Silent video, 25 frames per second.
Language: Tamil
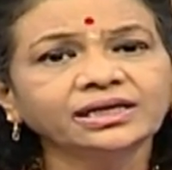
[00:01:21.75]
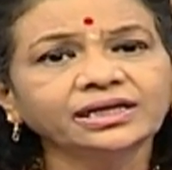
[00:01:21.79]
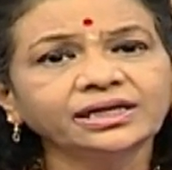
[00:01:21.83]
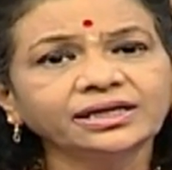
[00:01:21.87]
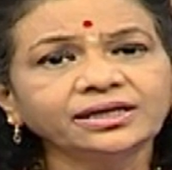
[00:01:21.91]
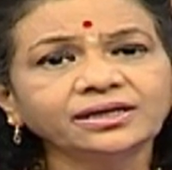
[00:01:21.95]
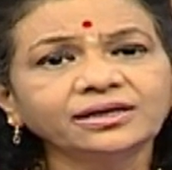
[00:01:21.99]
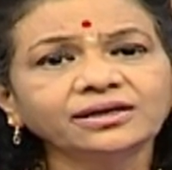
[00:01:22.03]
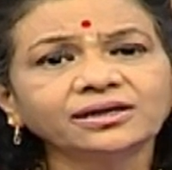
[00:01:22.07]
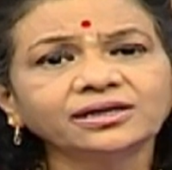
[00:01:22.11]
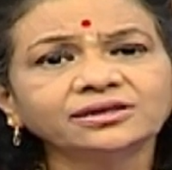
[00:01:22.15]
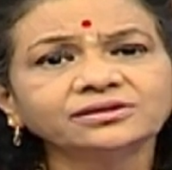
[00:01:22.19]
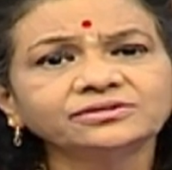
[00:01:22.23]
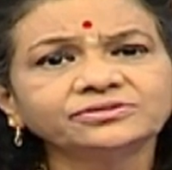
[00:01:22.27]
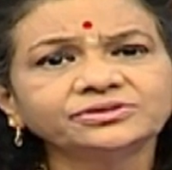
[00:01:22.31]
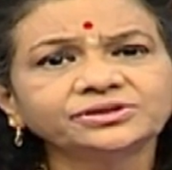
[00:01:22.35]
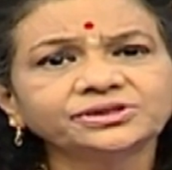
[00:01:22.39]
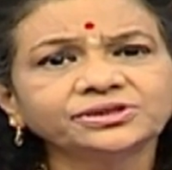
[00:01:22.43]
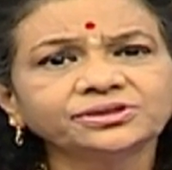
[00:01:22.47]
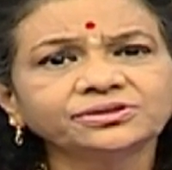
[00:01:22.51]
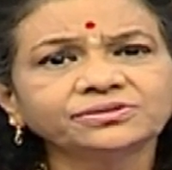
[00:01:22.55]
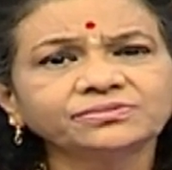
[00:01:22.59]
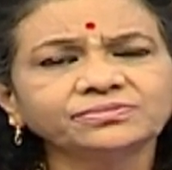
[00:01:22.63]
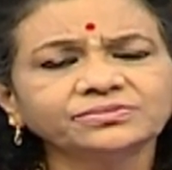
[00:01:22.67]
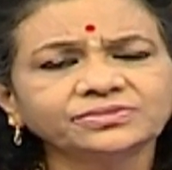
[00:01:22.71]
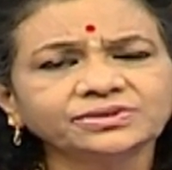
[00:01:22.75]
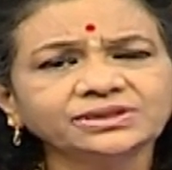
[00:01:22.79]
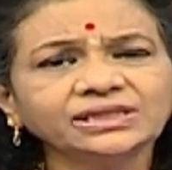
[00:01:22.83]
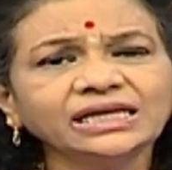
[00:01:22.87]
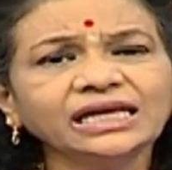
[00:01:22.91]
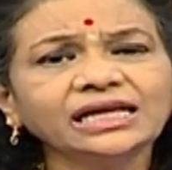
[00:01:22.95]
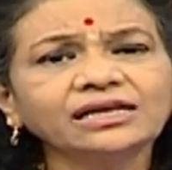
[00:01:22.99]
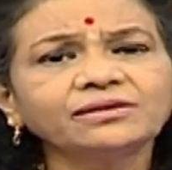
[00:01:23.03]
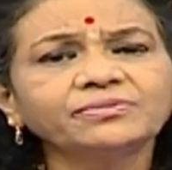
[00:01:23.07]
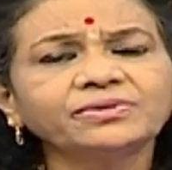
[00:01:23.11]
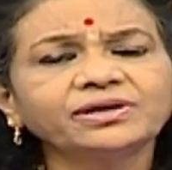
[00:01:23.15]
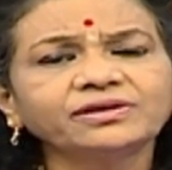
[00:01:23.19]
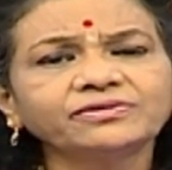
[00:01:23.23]
ரெண்டாவது விஷயம்
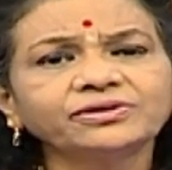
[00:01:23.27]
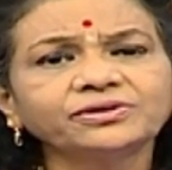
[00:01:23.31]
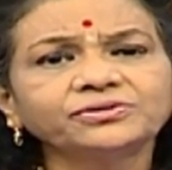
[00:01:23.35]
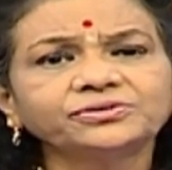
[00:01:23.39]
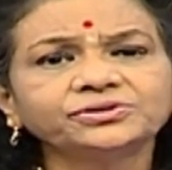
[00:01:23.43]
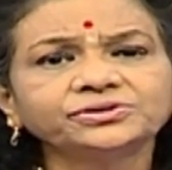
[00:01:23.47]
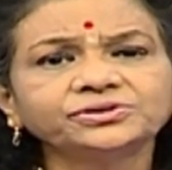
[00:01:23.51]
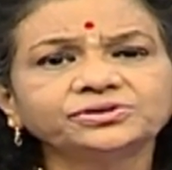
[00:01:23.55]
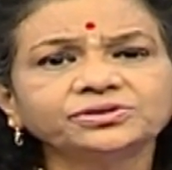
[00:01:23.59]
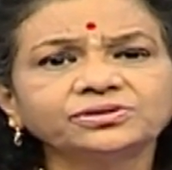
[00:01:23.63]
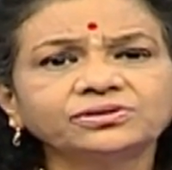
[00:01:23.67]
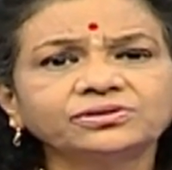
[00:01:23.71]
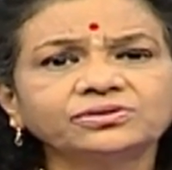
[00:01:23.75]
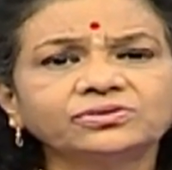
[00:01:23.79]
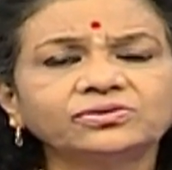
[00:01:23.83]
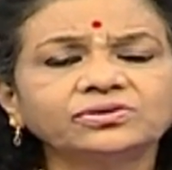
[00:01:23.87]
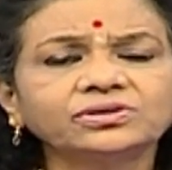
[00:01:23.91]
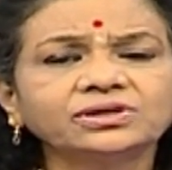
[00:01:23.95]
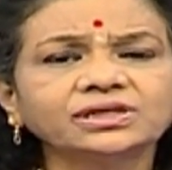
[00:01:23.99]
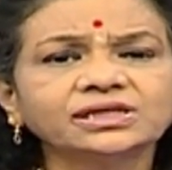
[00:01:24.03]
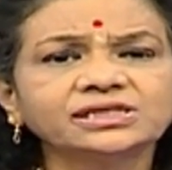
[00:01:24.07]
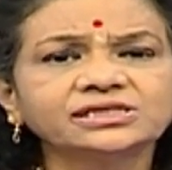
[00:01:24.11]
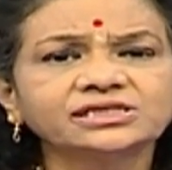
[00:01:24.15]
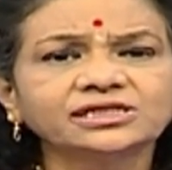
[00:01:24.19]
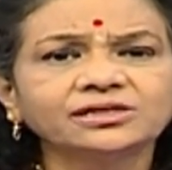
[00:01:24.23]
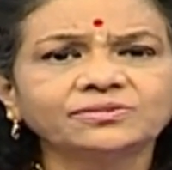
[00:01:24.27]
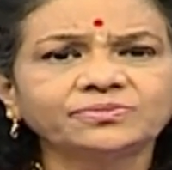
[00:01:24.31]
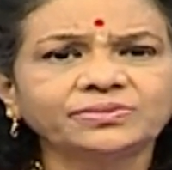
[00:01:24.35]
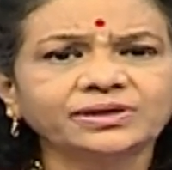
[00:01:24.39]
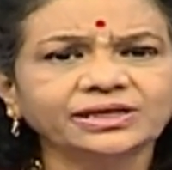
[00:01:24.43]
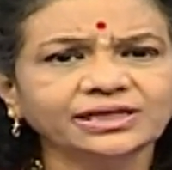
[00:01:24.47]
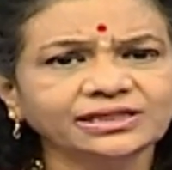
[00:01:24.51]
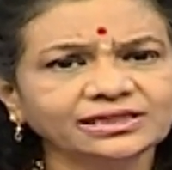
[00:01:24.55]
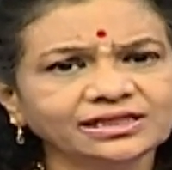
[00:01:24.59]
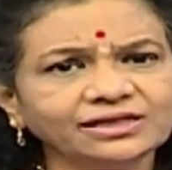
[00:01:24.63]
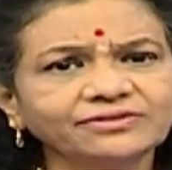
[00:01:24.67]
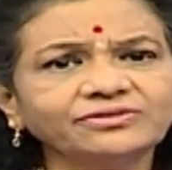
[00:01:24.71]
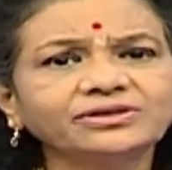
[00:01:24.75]
இயல்பாகவே கொஞ்சம் ஹோட்டல்
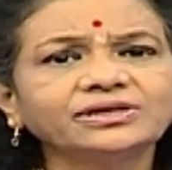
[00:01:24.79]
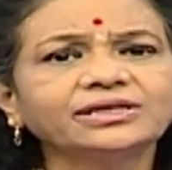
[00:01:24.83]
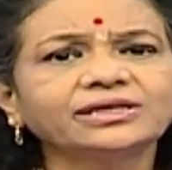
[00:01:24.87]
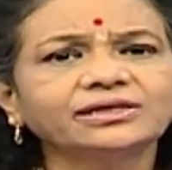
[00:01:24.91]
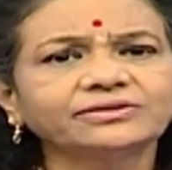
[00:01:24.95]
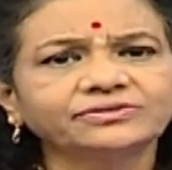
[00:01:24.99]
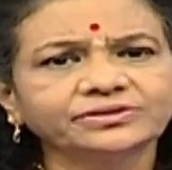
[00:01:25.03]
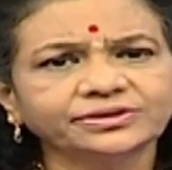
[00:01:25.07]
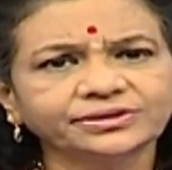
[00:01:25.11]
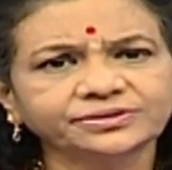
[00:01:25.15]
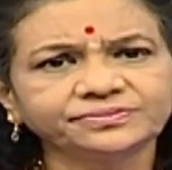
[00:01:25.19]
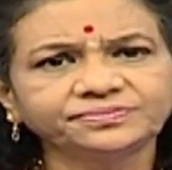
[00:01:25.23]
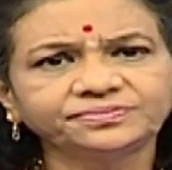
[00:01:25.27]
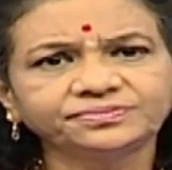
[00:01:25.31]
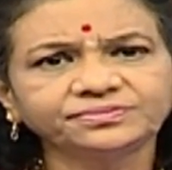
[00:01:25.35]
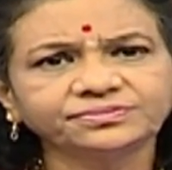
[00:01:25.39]
சாப்பாடை தவிர்க்கிறவங்க